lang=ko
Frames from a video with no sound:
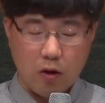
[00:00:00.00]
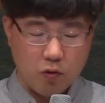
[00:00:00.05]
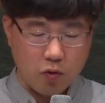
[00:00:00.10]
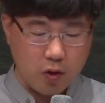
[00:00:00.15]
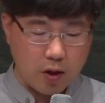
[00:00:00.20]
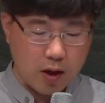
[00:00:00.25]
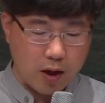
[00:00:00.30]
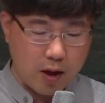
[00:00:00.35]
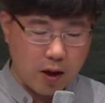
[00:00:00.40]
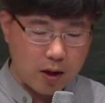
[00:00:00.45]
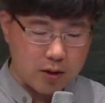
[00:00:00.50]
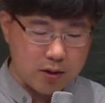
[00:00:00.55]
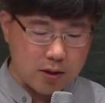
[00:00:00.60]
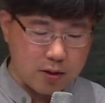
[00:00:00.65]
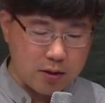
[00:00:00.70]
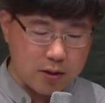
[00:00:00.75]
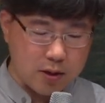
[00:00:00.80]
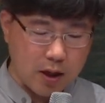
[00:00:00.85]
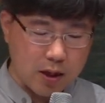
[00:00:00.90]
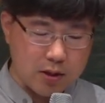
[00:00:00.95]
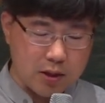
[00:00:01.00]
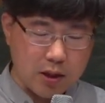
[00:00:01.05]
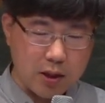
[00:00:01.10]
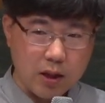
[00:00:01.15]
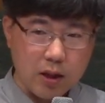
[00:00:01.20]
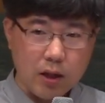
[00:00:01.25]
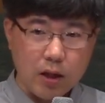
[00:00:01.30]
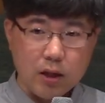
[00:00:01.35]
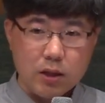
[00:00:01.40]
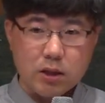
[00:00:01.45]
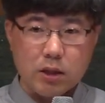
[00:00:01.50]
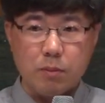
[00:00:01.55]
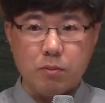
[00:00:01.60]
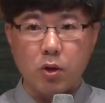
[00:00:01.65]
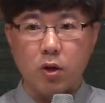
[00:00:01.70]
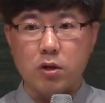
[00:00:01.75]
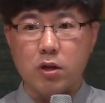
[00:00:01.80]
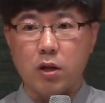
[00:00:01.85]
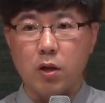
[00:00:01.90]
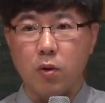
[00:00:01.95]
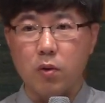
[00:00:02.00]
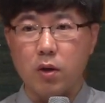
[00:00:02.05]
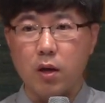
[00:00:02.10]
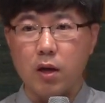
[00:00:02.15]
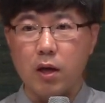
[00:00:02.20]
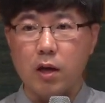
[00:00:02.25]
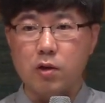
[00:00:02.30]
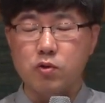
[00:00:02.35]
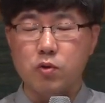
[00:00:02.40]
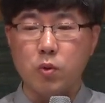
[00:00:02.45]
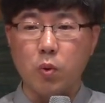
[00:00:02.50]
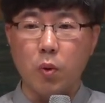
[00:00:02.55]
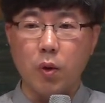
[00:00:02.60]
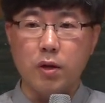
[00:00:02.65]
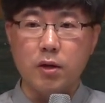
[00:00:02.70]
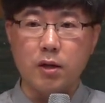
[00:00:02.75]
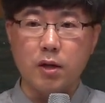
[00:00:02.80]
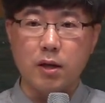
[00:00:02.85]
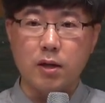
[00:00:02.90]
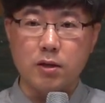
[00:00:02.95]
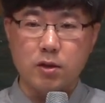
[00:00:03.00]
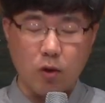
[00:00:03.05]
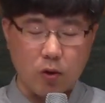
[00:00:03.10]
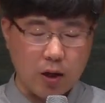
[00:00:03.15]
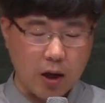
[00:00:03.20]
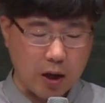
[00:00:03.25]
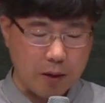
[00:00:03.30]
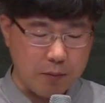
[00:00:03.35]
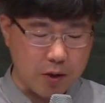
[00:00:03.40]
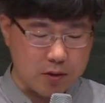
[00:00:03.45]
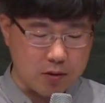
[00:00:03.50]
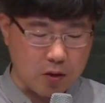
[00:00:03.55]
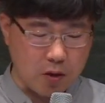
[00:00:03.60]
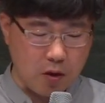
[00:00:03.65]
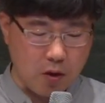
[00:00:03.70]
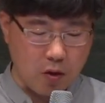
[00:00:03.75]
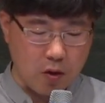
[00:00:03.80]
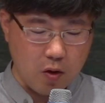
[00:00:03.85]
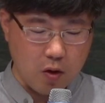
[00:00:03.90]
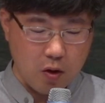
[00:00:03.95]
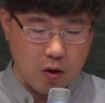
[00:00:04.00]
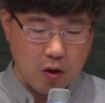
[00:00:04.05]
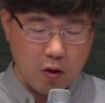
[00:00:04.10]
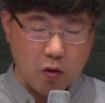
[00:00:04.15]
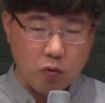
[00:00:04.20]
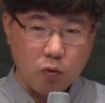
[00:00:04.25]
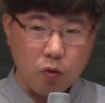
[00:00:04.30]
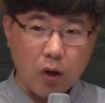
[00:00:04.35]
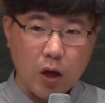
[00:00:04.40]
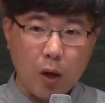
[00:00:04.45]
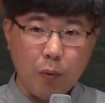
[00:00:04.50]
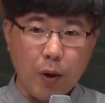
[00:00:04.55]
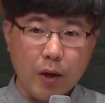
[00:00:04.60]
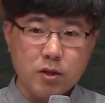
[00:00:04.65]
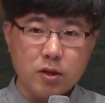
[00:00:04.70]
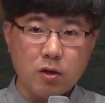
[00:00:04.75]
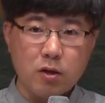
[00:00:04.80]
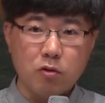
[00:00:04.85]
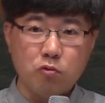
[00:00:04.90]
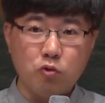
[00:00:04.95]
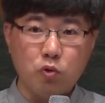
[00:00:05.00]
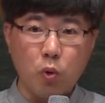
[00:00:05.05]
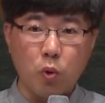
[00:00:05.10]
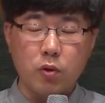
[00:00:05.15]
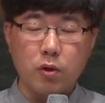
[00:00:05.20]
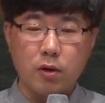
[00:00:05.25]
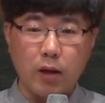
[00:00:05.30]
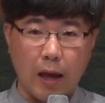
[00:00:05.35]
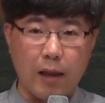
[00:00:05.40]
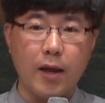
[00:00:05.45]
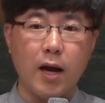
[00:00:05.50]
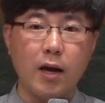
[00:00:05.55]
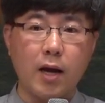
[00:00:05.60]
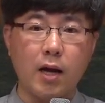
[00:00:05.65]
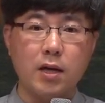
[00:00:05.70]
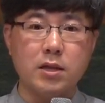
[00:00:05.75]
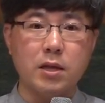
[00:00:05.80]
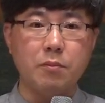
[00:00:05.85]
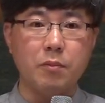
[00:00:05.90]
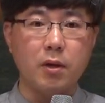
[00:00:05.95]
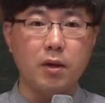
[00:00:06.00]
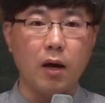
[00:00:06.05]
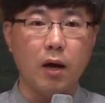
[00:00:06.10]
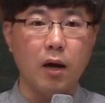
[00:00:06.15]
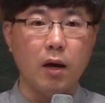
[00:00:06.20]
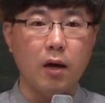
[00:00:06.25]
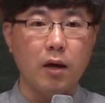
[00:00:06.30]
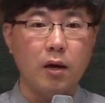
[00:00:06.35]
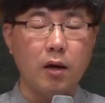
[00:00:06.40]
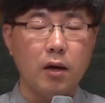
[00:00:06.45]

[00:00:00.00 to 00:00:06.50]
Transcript: 우리가 지금까지 10년이 넘게 예수동의 일기를 써나가면서 우리가 외친 구호는 단 한 가지입니다.